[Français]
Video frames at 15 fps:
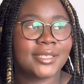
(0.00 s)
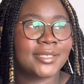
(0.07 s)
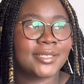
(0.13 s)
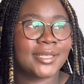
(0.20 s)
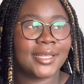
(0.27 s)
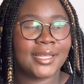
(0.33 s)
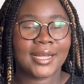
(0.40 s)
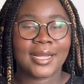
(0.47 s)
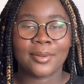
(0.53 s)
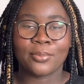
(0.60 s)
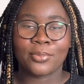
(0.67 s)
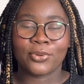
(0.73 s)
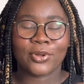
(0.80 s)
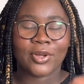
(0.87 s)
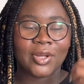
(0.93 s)
C'est un
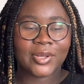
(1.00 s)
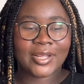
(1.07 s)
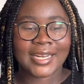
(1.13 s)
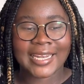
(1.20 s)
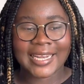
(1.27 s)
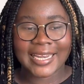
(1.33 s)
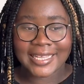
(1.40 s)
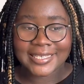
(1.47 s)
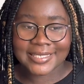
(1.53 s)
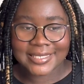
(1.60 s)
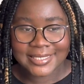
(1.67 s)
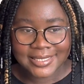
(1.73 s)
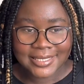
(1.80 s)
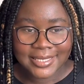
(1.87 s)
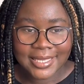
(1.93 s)
peu un
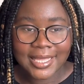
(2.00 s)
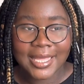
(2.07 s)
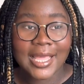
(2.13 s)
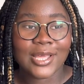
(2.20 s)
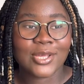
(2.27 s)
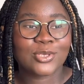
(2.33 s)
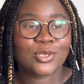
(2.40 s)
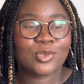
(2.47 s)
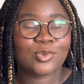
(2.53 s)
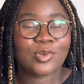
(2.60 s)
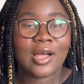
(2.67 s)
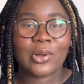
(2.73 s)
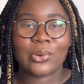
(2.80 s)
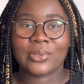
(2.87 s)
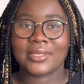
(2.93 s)
classique, que ce
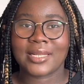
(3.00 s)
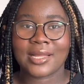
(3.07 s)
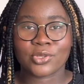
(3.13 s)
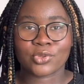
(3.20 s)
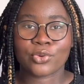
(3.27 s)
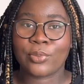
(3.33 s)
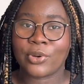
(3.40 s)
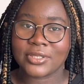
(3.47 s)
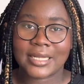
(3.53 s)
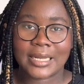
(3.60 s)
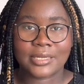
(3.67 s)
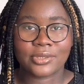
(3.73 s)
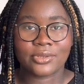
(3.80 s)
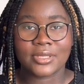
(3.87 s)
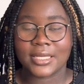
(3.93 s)
soit en
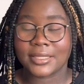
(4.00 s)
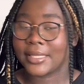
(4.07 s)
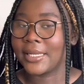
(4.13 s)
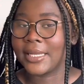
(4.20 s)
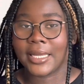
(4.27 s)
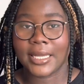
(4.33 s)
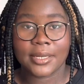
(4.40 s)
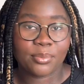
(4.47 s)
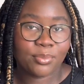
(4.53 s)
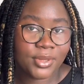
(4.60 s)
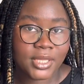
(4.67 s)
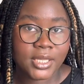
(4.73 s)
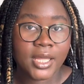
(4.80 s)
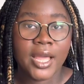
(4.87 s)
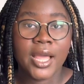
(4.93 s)
instrumental de Nathanael
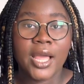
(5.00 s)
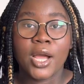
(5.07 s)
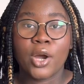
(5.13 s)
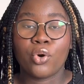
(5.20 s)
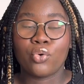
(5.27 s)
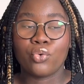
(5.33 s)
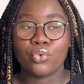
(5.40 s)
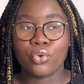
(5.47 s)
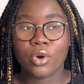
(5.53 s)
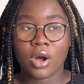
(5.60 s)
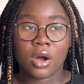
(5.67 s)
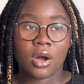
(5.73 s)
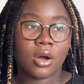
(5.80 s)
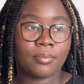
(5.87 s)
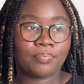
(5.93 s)
B ou
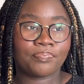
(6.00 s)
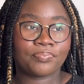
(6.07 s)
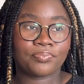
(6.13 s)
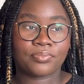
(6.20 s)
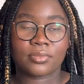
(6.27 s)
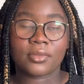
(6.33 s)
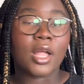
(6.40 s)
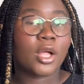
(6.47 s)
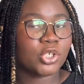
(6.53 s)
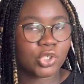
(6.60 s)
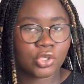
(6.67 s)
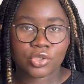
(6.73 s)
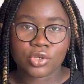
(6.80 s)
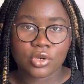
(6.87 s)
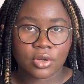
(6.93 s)
en,
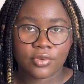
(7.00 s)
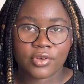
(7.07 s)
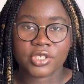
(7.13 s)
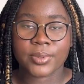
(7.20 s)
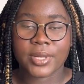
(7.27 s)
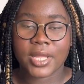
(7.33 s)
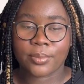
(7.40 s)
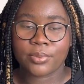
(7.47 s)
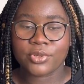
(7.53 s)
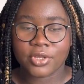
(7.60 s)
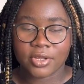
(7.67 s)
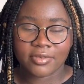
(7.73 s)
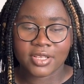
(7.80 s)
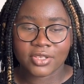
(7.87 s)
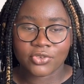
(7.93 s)
chanson. Franchement, il y a
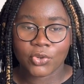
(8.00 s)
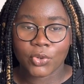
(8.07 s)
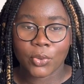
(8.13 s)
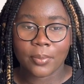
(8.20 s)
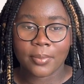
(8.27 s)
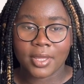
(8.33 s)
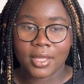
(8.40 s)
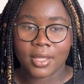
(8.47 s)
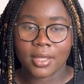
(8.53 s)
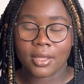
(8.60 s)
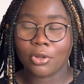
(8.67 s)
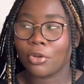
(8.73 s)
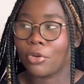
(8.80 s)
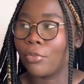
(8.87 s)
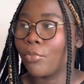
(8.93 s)
plusieurs versions, mais
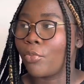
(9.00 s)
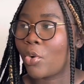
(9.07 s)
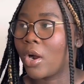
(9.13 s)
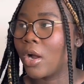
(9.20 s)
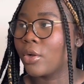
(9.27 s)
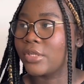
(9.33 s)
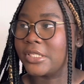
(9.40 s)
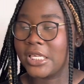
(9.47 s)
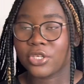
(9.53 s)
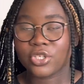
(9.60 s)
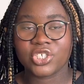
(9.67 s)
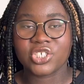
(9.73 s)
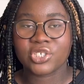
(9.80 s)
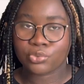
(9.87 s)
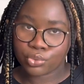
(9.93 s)
euh, moi, euh, celle
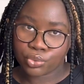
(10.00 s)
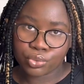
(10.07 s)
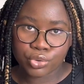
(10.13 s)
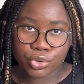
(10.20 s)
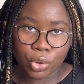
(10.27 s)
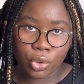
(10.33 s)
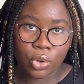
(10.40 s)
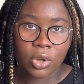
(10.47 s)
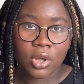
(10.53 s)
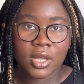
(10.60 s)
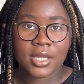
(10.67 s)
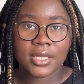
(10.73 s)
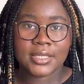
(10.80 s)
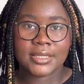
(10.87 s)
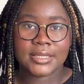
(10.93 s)
que j'écoute tout le temps,
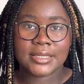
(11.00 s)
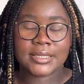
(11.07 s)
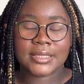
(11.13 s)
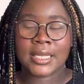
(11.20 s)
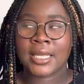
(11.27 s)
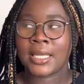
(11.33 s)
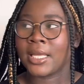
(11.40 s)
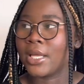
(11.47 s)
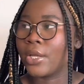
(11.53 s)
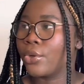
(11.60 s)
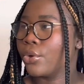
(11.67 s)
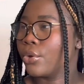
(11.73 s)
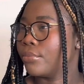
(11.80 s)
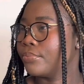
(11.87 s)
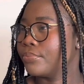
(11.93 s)
c'est
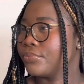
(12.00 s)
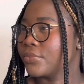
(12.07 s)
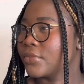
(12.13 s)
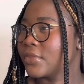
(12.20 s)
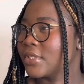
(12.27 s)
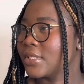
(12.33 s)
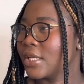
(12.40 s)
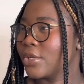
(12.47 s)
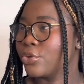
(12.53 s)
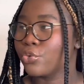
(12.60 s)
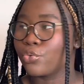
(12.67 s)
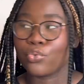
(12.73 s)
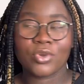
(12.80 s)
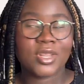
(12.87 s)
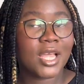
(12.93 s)
euh, celle de
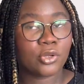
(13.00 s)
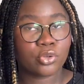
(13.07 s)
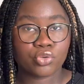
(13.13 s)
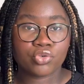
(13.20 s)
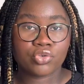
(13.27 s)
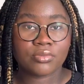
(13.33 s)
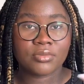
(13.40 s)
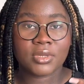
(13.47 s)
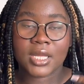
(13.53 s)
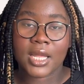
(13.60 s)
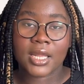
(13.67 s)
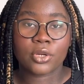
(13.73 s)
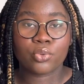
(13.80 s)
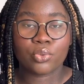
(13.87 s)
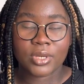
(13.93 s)
Koulianos,
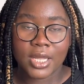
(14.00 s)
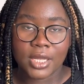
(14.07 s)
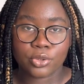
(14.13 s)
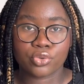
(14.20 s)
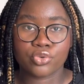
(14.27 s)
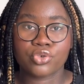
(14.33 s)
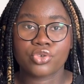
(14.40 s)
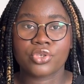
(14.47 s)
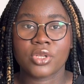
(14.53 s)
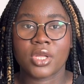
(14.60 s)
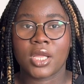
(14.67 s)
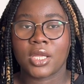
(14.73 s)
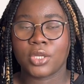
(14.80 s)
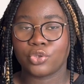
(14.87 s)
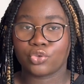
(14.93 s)
Michael Koulianos.
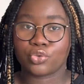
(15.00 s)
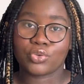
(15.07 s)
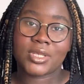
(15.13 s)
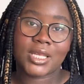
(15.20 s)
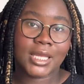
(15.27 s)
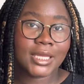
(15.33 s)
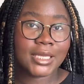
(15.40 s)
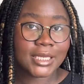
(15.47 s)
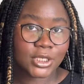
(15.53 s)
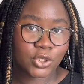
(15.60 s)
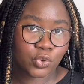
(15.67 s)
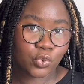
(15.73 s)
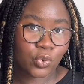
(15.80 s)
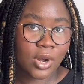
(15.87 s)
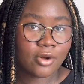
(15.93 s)
Du coup, c'est
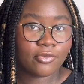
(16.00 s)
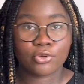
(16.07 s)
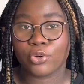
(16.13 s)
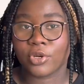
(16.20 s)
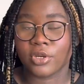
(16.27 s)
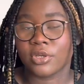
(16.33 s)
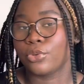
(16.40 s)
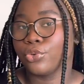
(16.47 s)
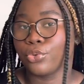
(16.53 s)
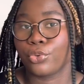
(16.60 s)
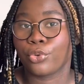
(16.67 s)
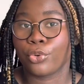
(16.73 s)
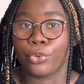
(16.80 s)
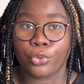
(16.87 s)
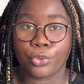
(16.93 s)
Yeshua, vous l'aurez
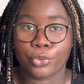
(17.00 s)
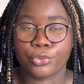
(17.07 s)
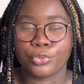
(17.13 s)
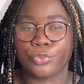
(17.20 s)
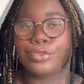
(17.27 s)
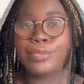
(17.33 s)
reconnu.